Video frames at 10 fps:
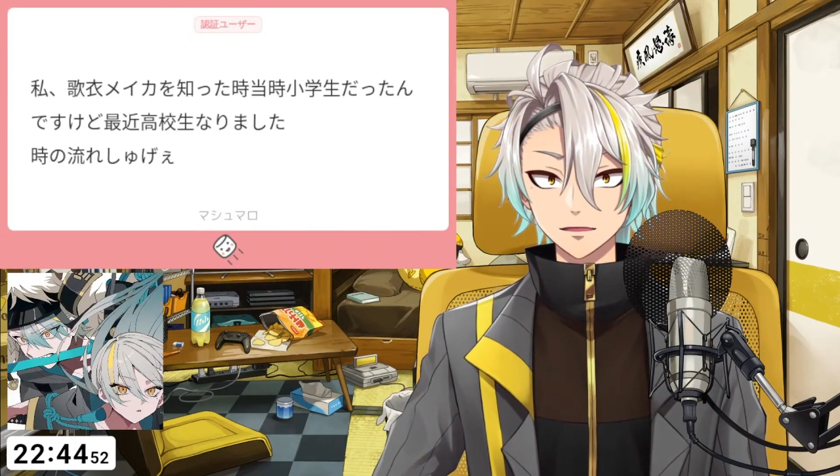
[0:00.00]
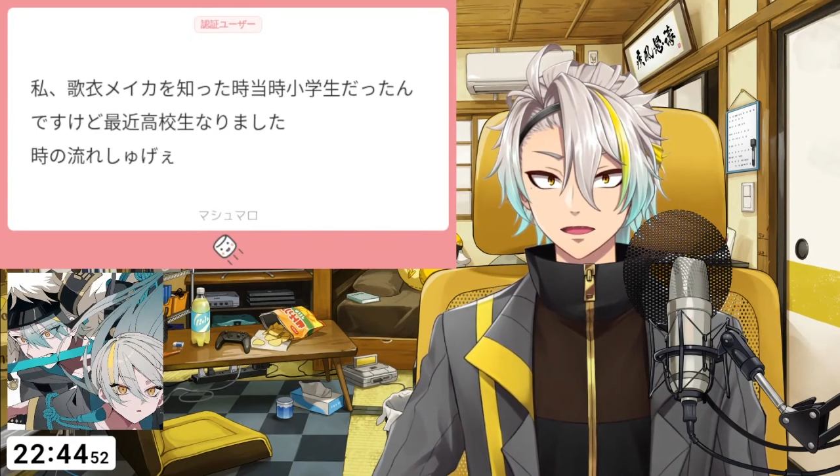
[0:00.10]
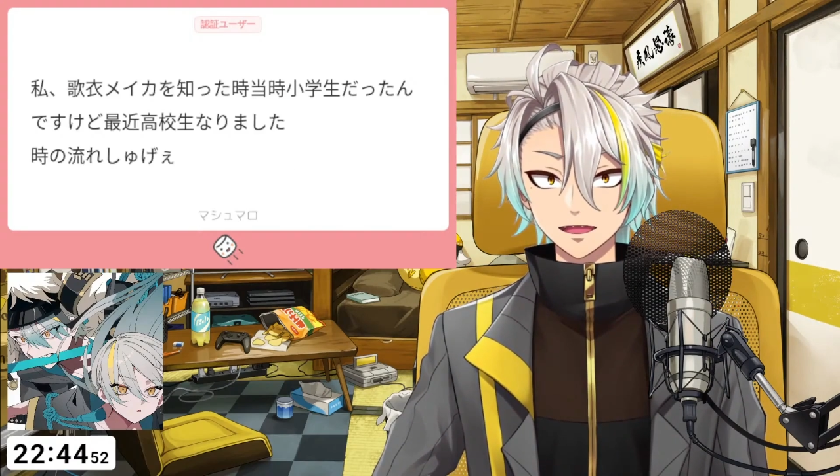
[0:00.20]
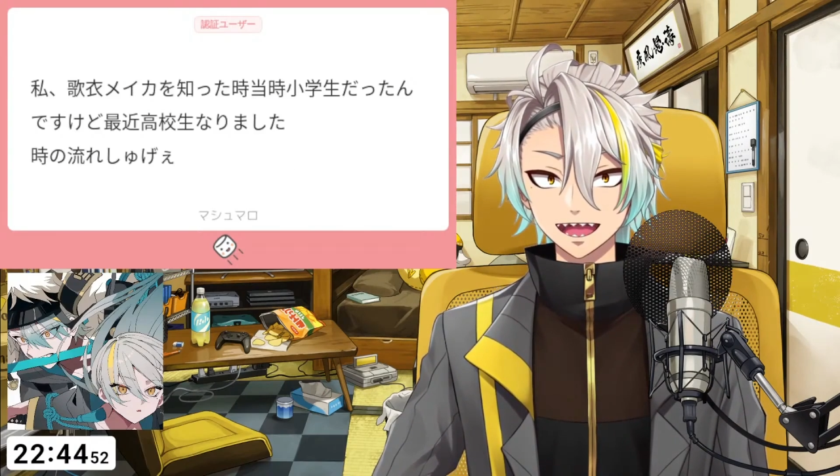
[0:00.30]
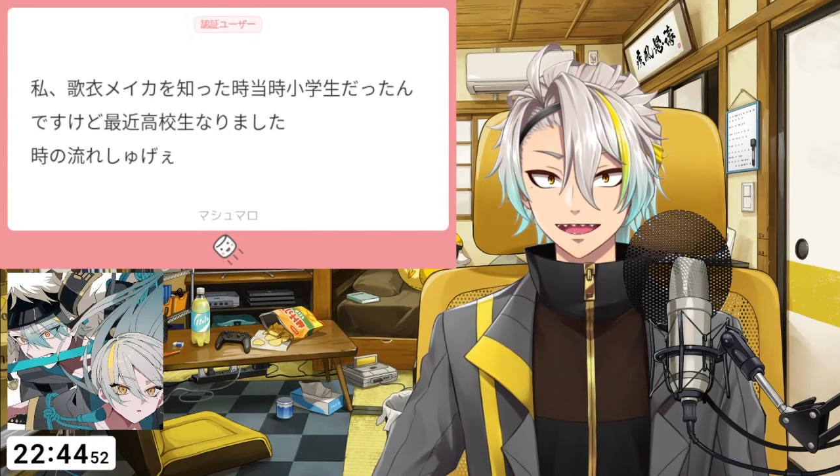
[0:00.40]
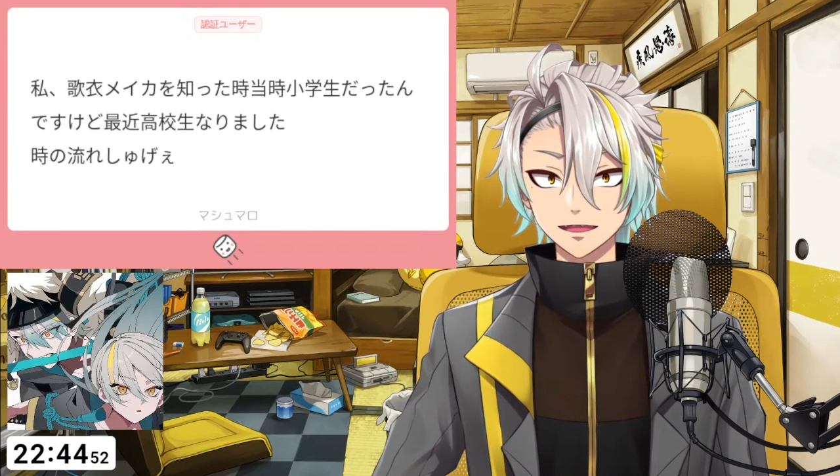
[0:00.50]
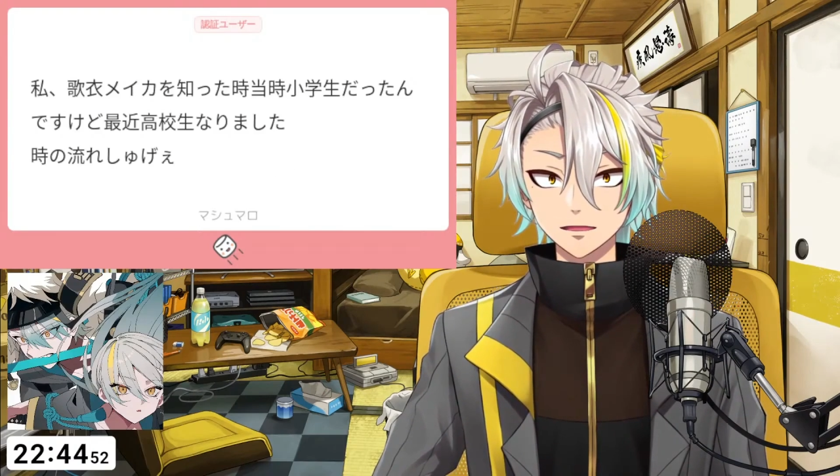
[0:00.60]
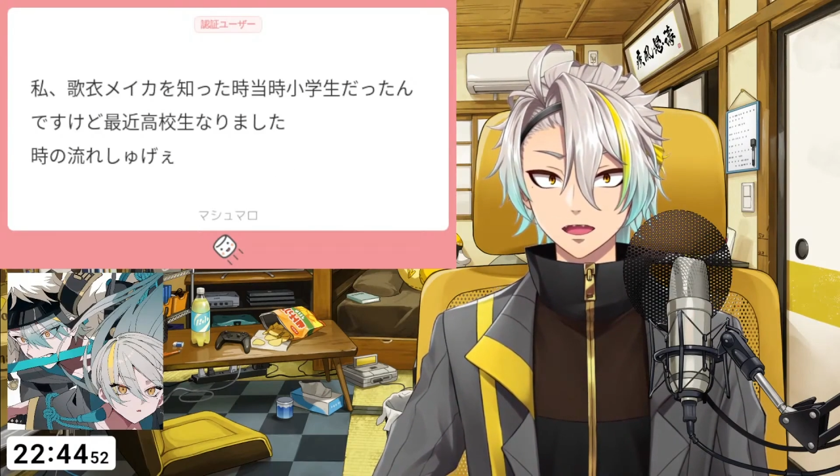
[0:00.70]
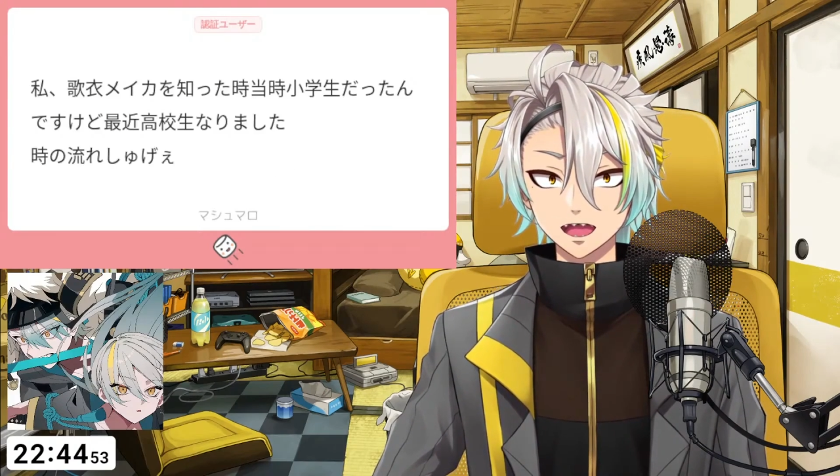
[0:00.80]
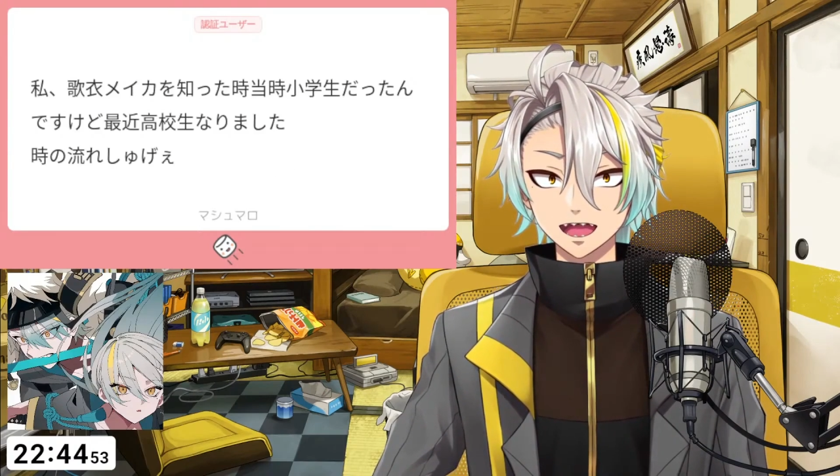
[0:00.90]
知った
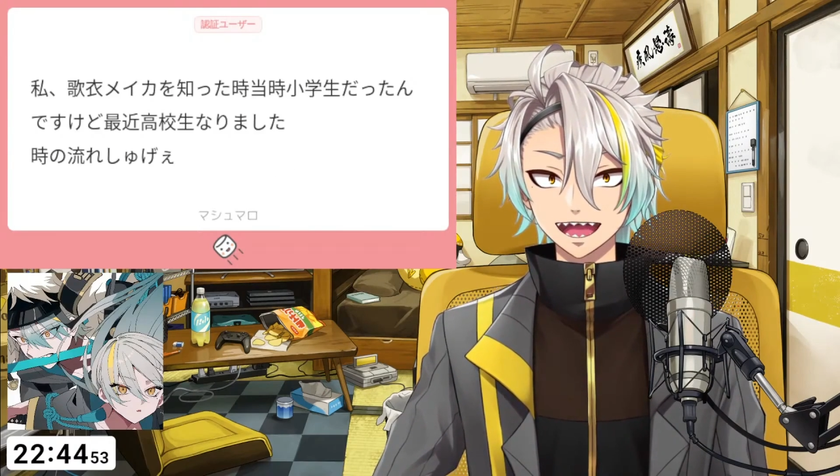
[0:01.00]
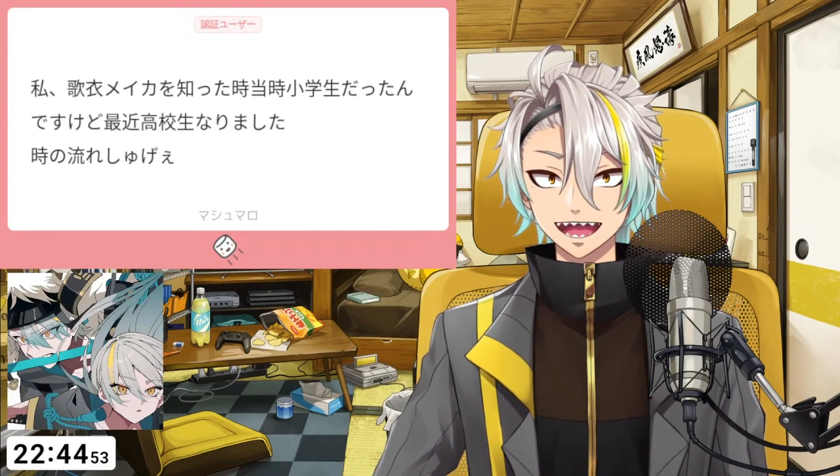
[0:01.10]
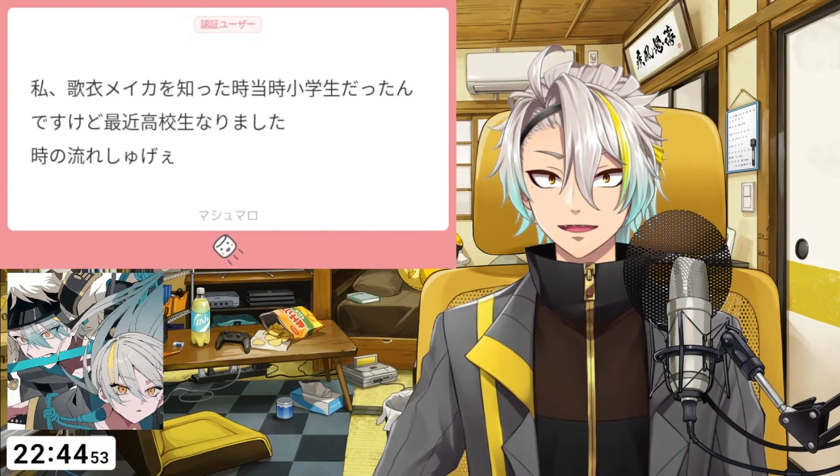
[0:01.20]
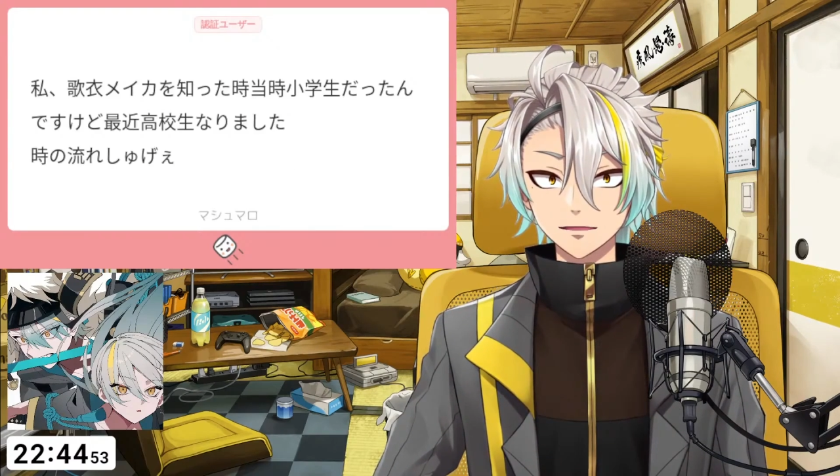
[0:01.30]
時、えー、